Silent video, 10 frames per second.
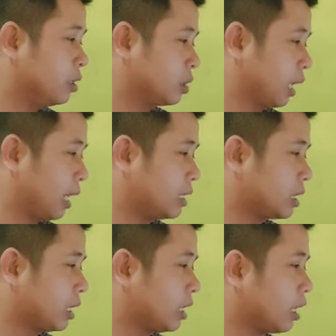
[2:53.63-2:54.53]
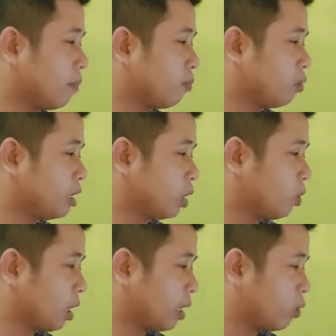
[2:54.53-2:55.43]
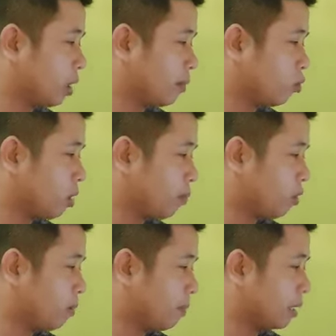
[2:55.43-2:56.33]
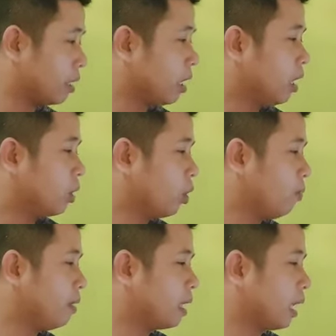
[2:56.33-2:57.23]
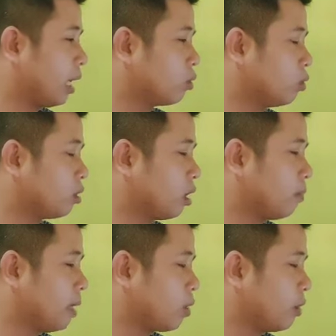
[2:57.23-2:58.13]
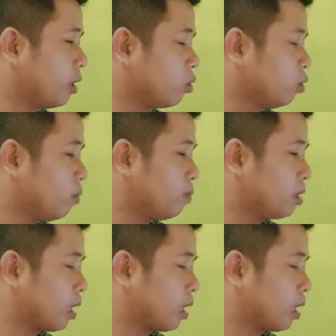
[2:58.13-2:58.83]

Selasa 30 Januari 2024 nomenklatur terbaru itu